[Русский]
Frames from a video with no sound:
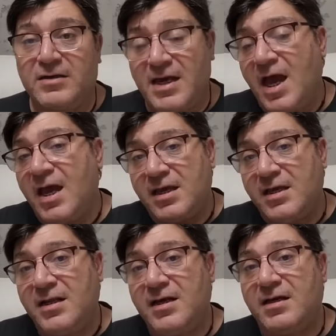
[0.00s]
я
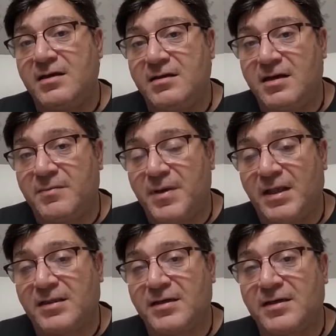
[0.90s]
или
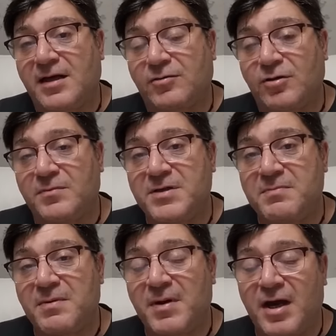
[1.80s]
ребята, которые мне
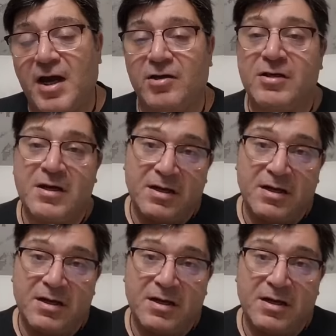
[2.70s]
помогают,